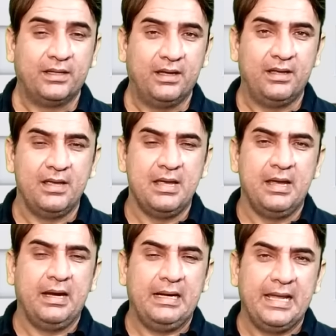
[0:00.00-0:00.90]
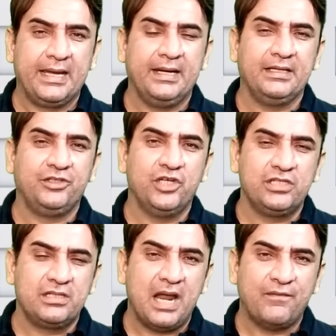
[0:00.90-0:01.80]
था लेकिन
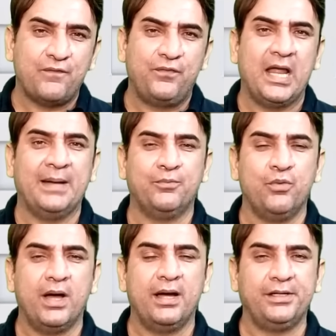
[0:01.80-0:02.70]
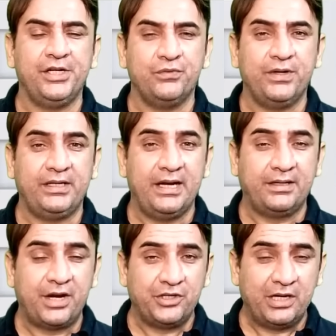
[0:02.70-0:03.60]
जिस तरह वो फ्लॉप हुआ टी ट्वेंटी
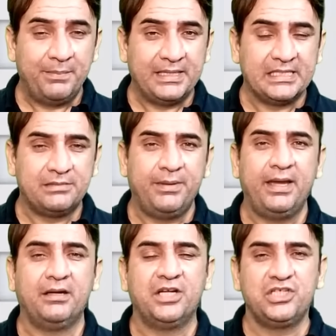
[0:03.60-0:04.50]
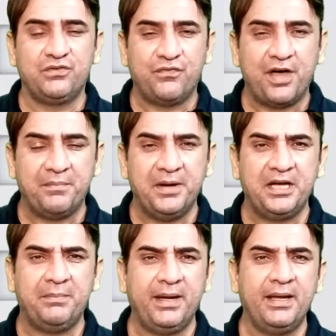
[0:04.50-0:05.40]
इंटरनेशनल मैचेस में टेस्ट
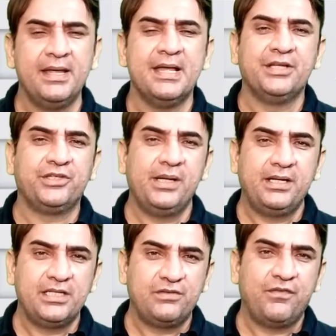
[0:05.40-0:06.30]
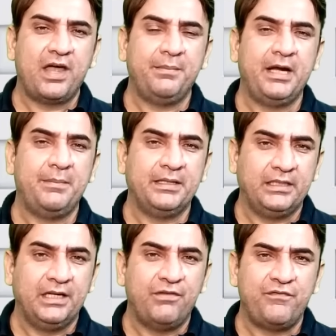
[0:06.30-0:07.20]
फार्मेट में चले टेस्ट फार्मेट में
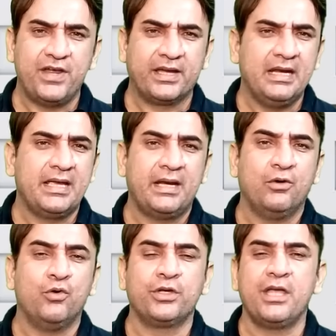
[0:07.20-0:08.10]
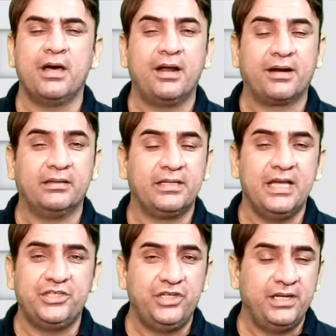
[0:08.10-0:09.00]
तीन फिफ्टियाँ की लेकिन उनकी
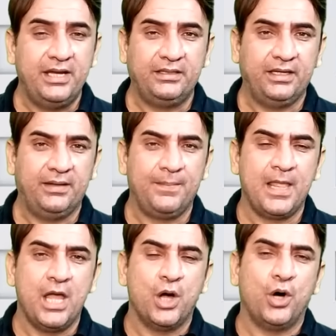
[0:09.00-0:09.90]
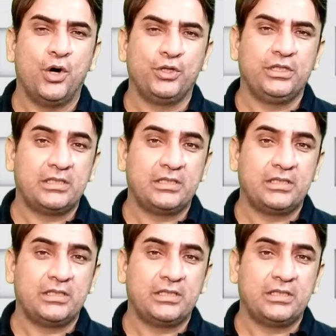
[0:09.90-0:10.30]
कारकर्दगी अच्छी नहीं थी और जिस